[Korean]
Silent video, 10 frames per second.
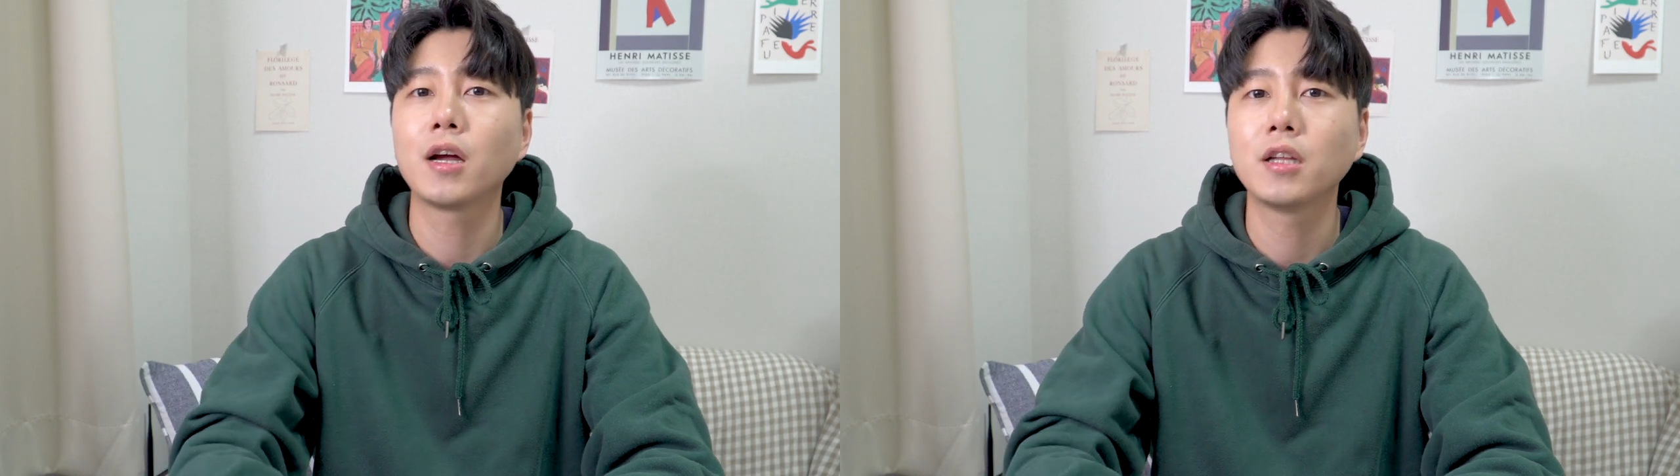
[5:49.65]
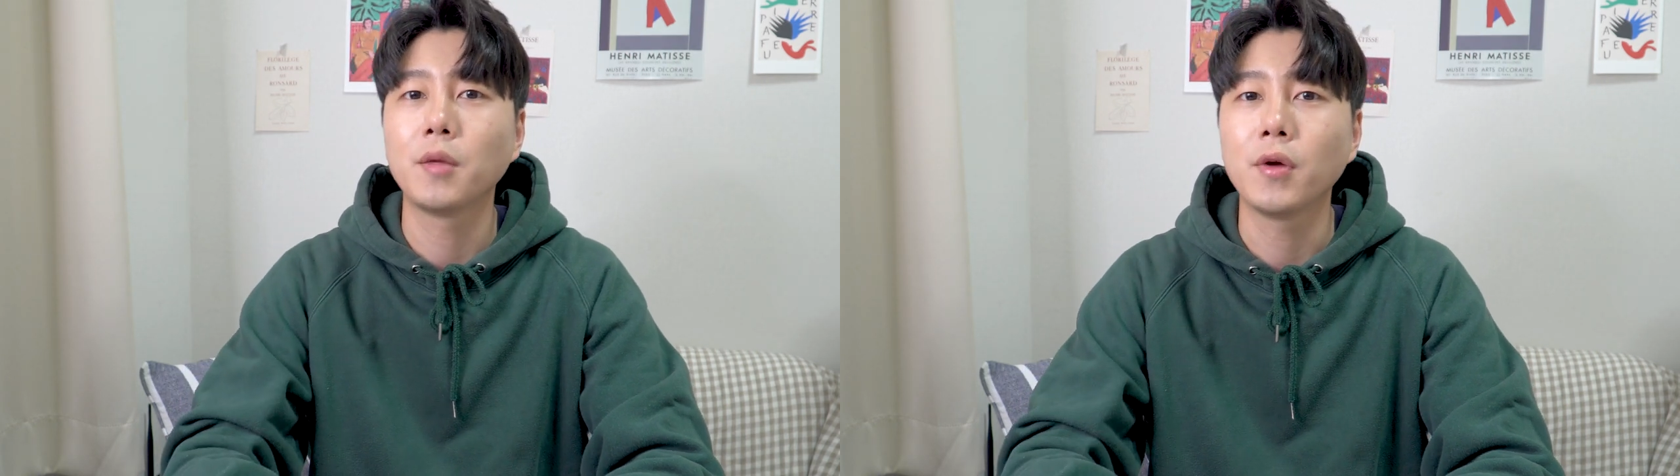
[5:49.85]

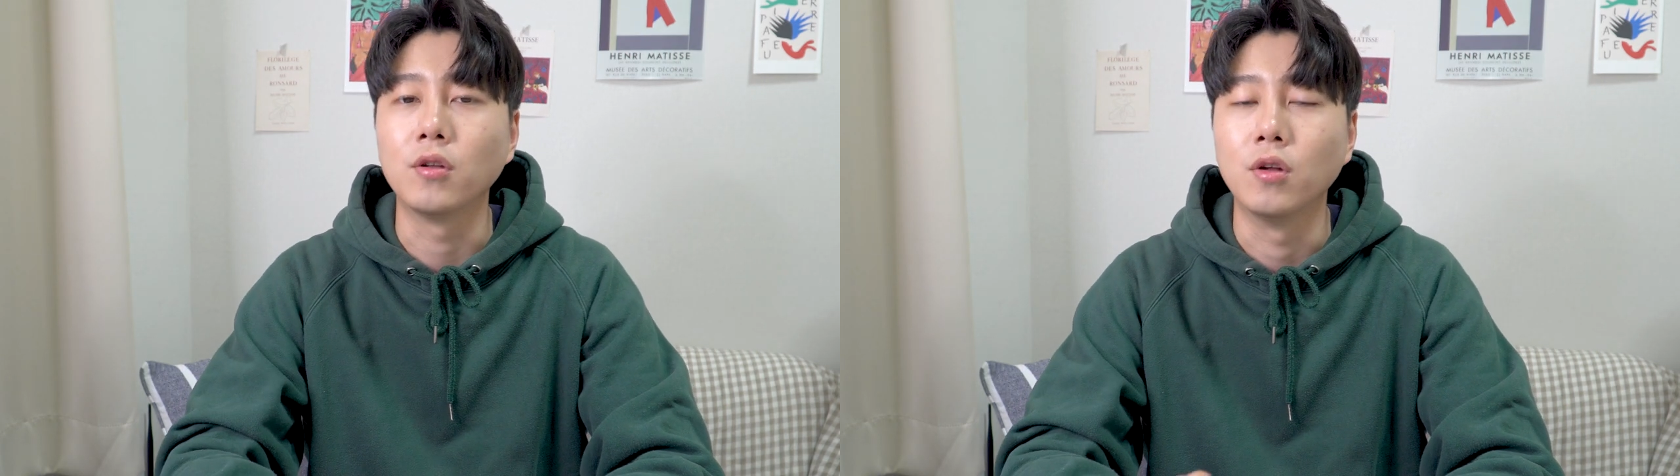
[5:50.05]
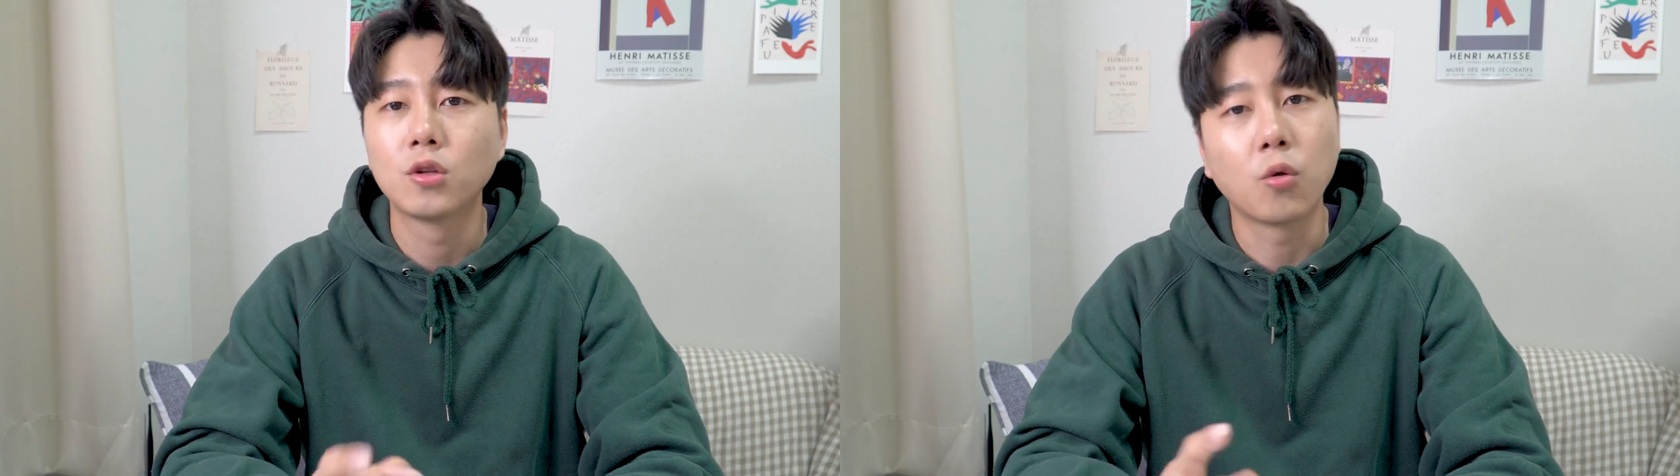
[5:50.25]
하게
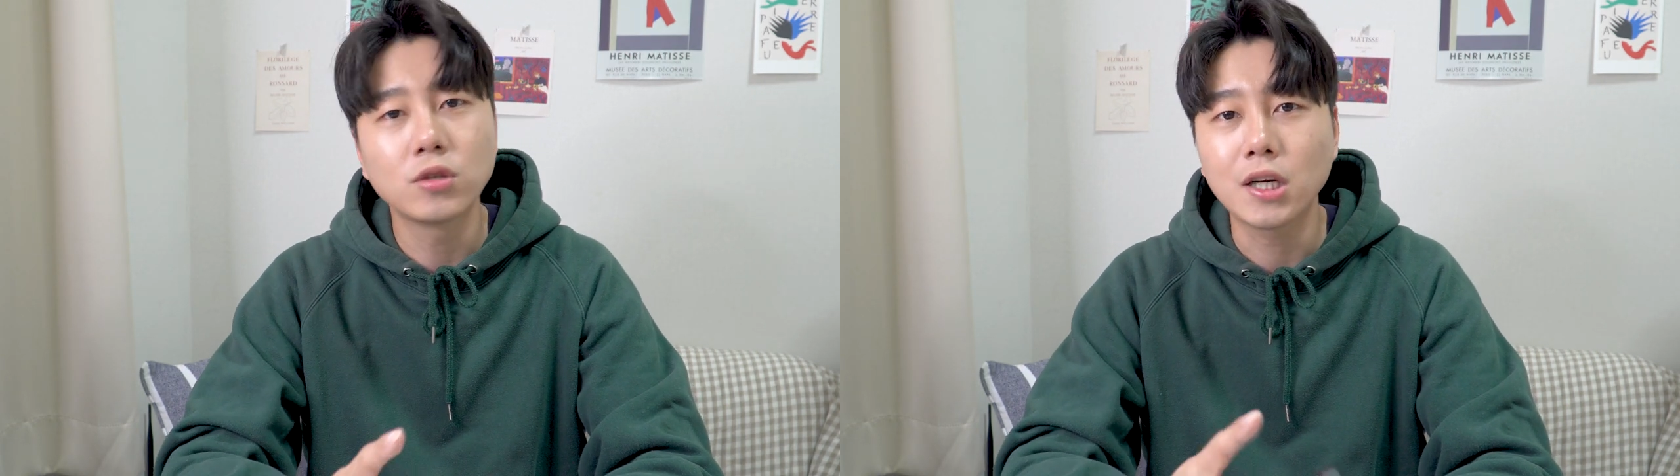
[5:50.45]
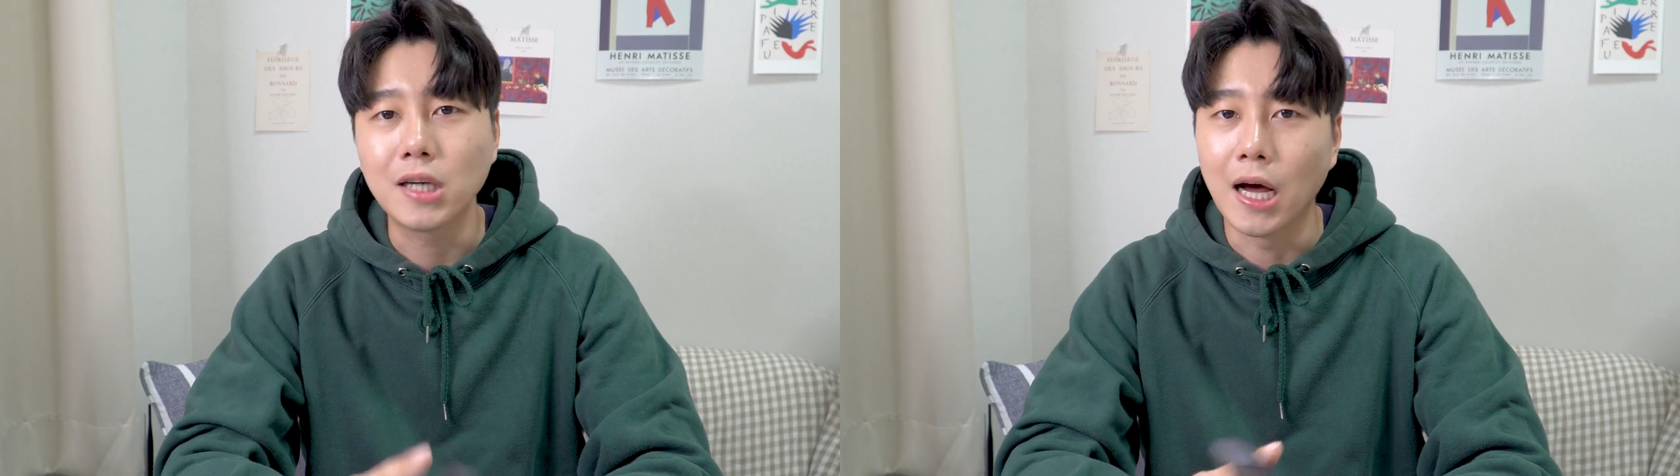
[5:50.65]
되면
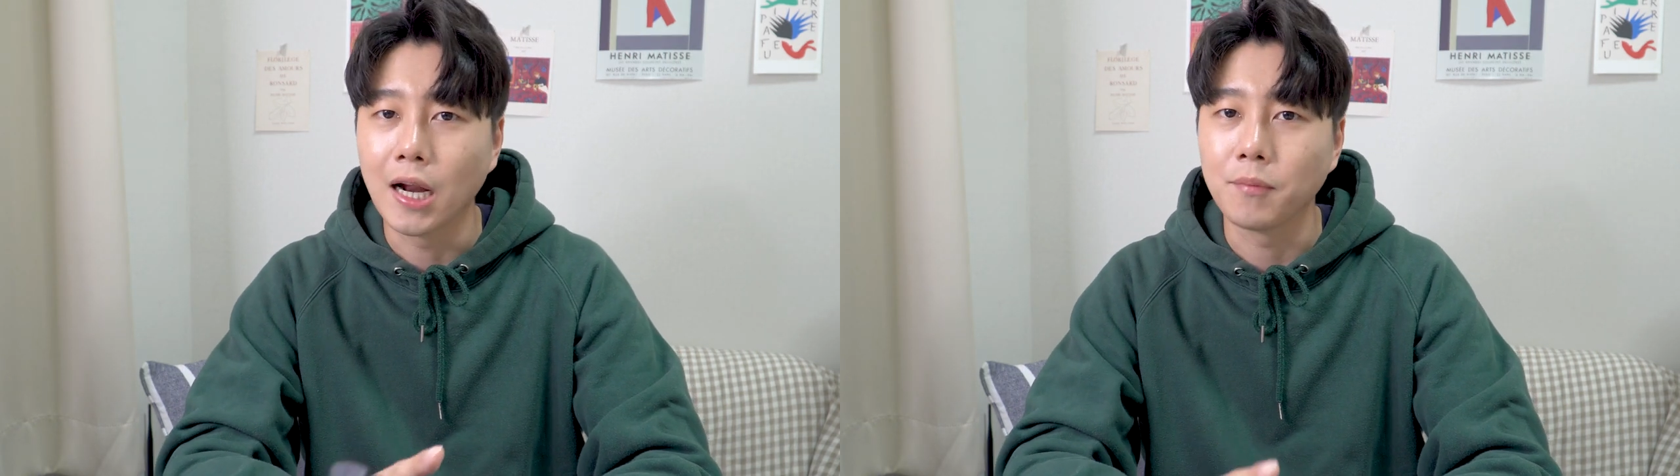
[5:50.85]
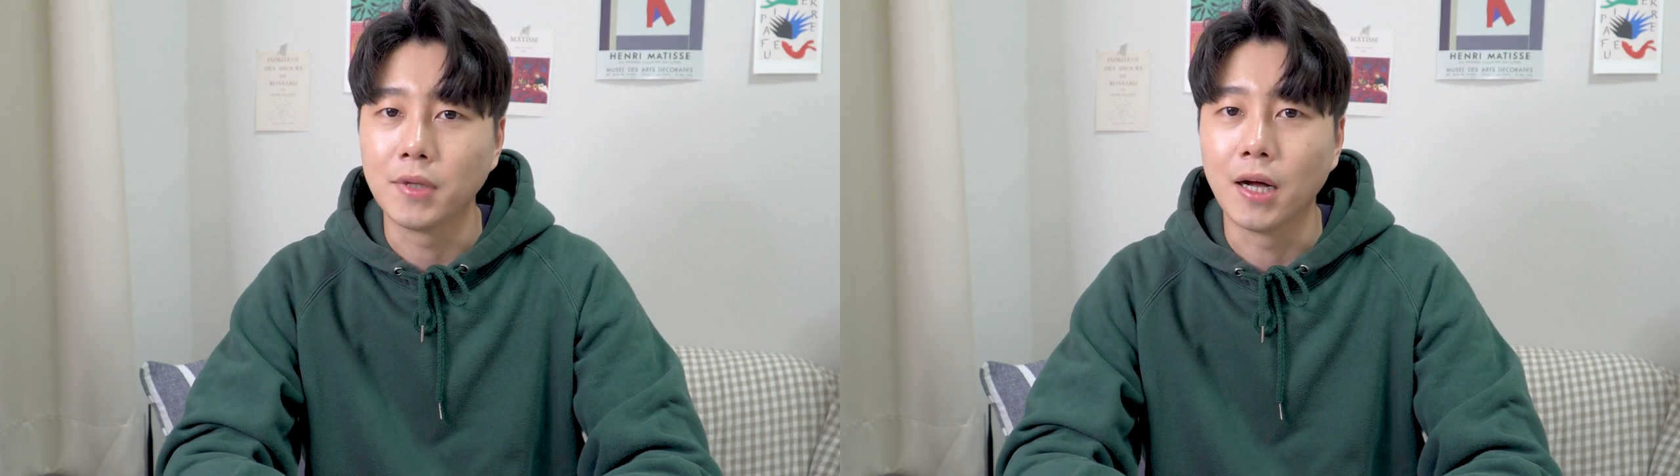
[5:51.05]
동작을 안
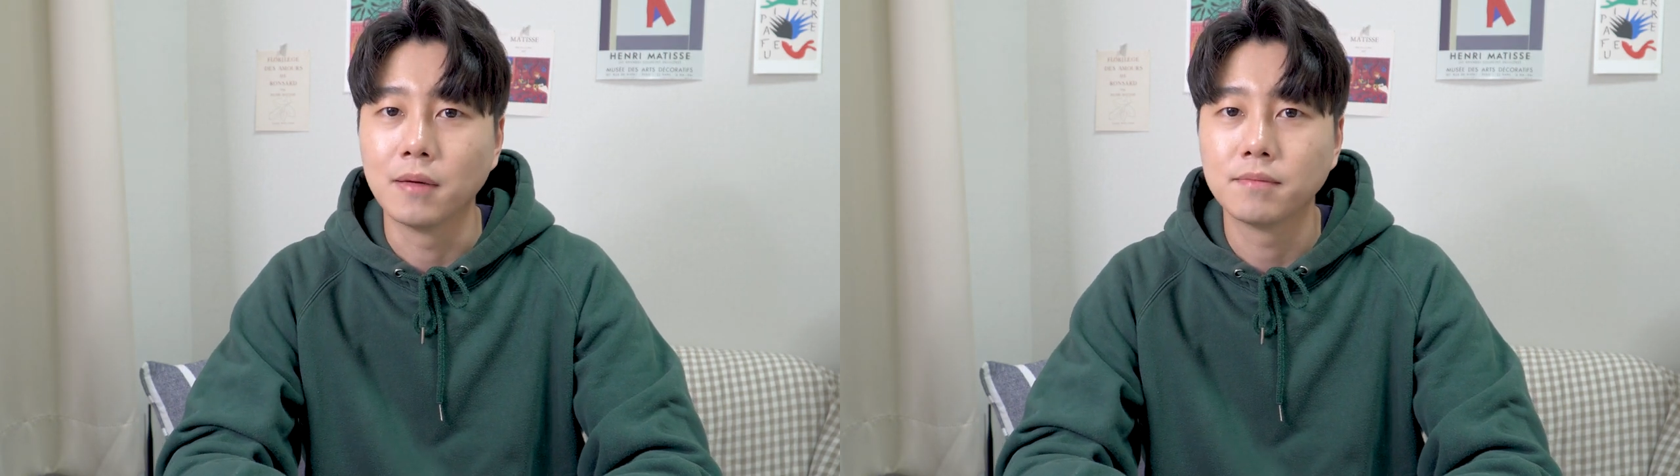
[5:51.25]
합니다.